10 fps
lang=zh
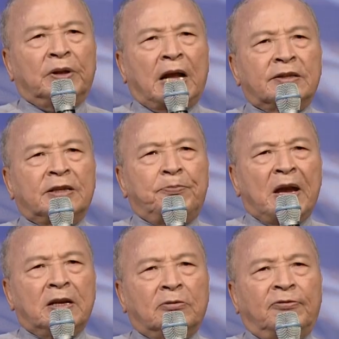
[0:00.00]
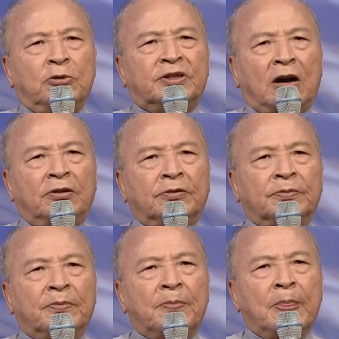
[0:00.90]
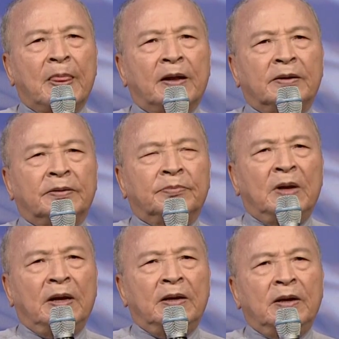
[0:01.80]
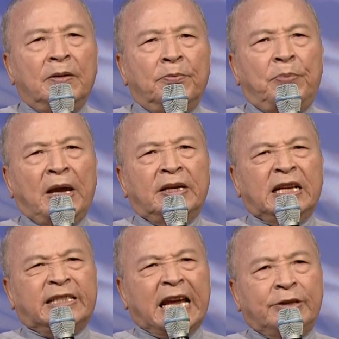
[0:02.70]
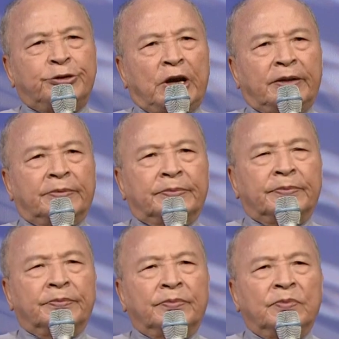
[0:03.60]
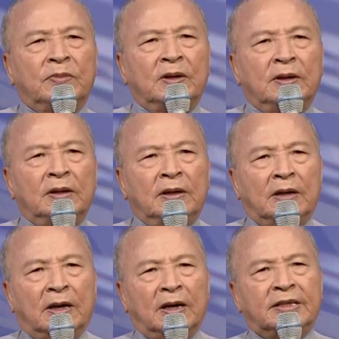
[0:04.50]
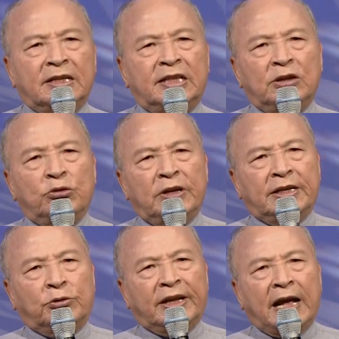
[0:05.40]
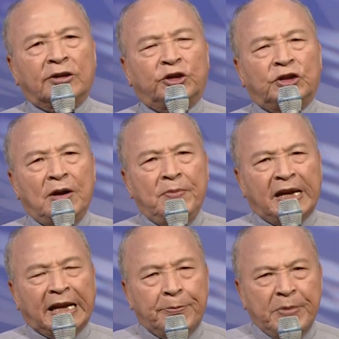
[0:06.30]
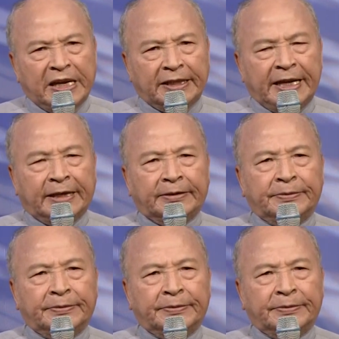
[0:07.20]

但是被你呼召，不但是被你呼召，被你拣选，被你拣选，而且进入你对他生命的命定，